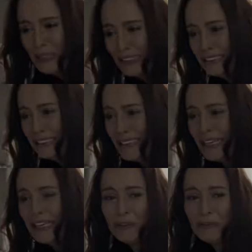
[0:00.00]
parce,
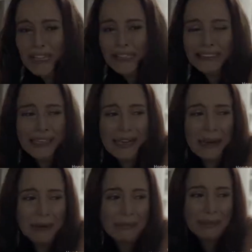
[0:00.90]
caí en una
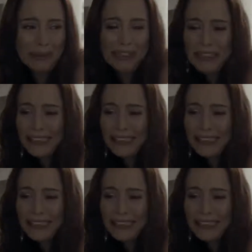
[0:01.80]
trampa.